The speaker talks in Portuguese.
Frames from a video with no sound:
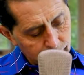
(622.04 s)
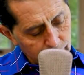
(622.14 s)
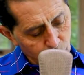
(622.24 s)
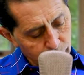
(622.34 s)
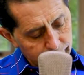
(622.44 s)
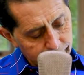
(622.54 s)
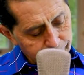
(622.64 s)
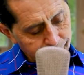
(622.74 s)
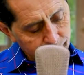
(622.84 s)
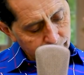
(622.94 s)
Agora,
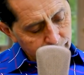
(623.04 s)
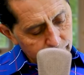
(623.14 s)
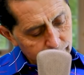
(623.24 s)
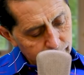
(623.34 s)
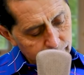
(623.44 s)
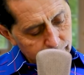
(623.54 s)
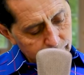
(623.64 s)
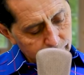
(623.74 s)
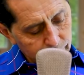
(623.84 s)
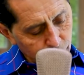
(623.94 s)

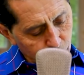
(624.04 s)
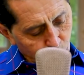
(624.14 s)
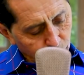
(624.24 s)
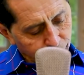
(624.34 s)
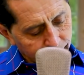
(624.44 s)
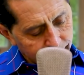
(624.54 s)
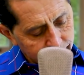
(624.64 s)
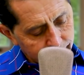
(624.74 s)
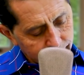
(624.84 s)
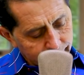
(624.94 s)
isto
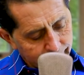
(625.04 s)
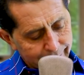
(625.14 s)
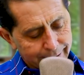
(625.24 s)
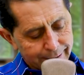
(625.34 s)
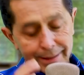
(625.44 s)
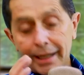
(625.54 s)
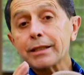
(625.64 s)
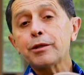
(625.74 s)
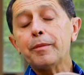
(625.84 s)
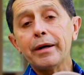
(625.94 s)
vem na
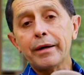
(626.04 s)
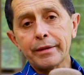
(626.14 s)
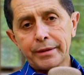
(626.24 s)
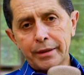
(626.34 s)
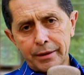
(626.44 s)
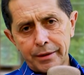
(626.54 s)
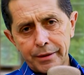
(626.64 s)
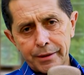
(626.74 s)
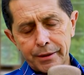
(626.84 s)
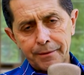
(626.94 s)
sétima era da
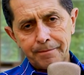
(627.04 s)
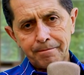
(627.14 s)
igreja.